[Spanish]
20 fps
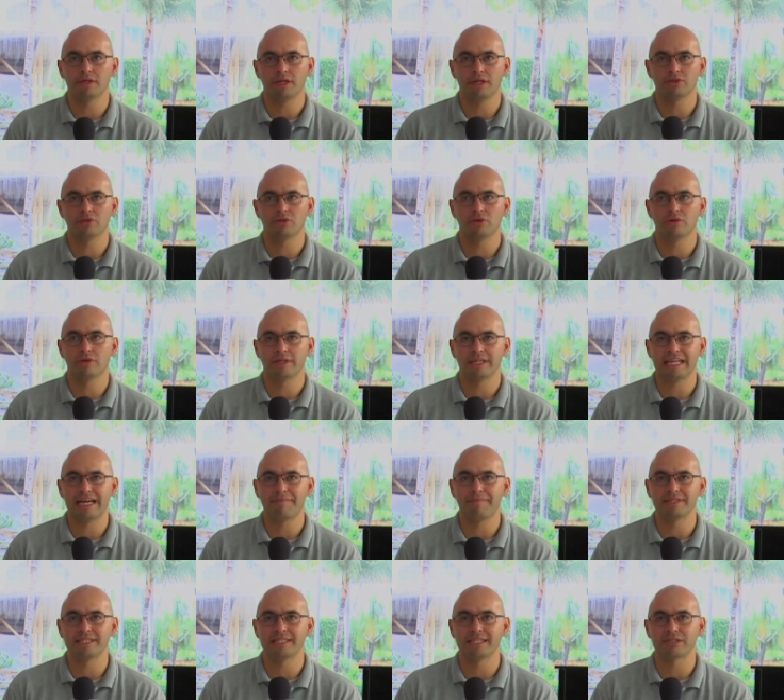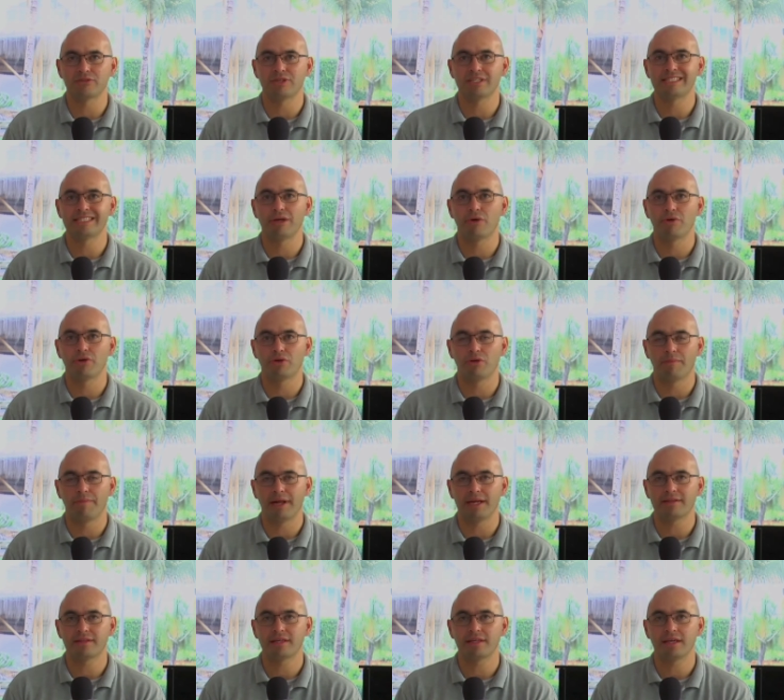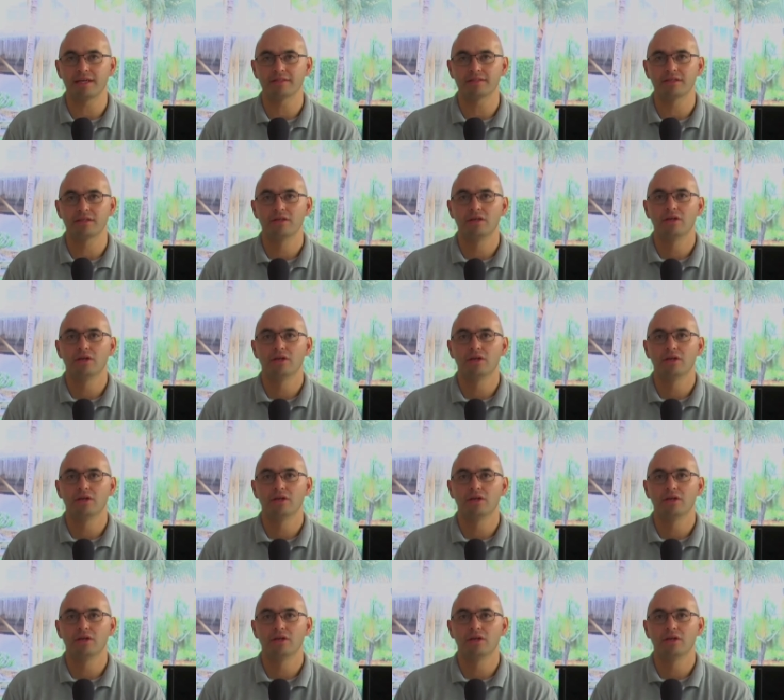que son capacitaciones teórico-prácticas.